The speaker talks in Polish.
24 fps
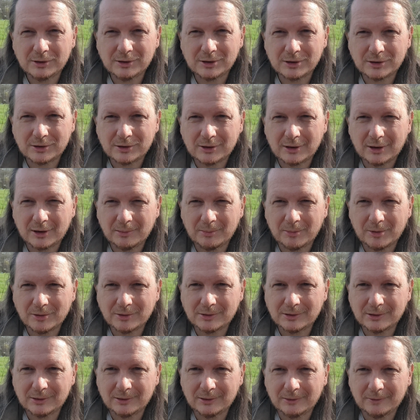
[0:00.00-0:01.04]
ciężkich
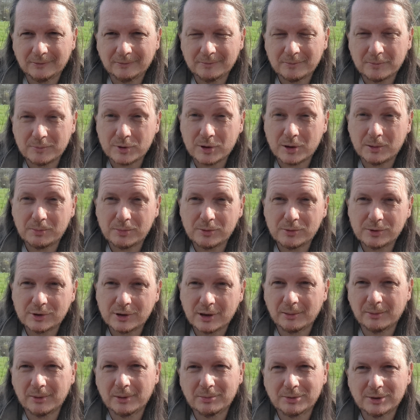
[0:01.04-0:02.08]
emocji.
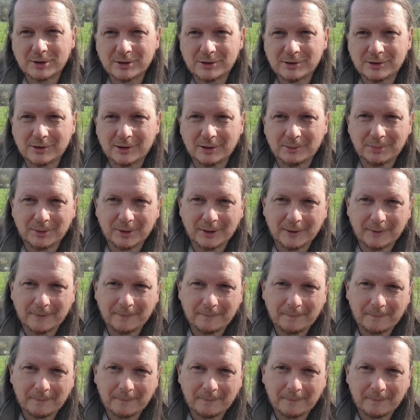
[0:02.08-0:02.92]
Przepuszczam je przez siebie.